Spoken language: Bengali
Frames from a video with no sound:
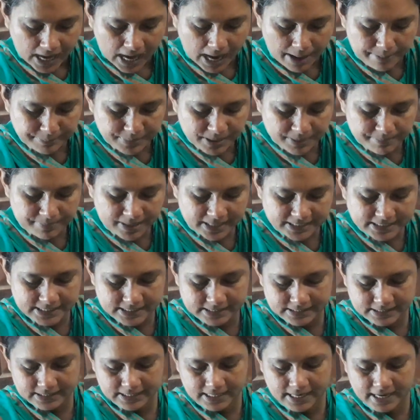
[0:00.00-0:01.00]
আমরা মাঠের
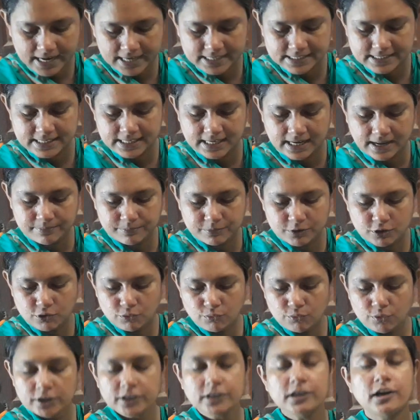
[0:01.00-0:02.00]
দিকে হাঁটছিলাম
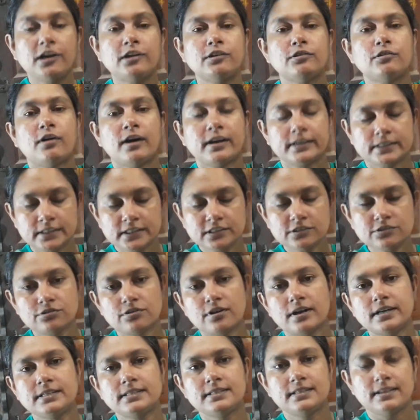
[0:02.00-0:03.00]
উই আর ওয়াকিং
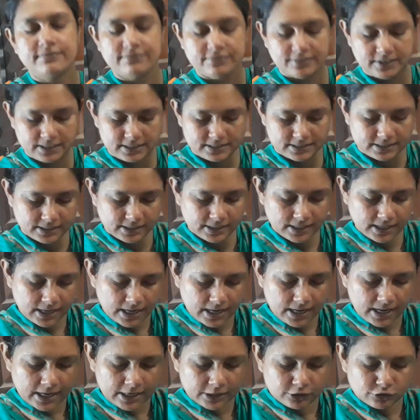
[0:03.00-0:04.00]
টুয়ার্ডস দ্য ফিল্ড
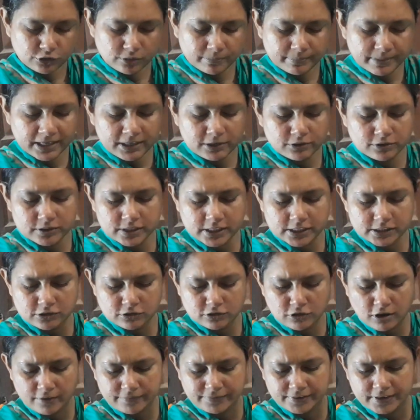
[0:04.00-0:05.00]
তোমরা লোকটার জন্য
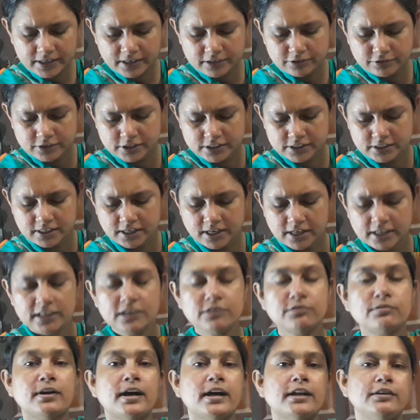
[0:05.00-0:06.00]
অপেক্ষা করেছিলে
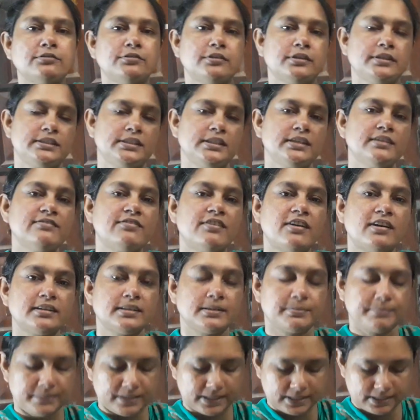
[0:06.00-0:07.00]
ইউ আর ওয়েটিং ফর
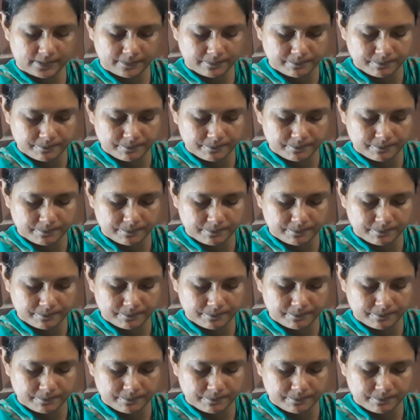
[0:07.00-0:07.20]
দ্য ম্যান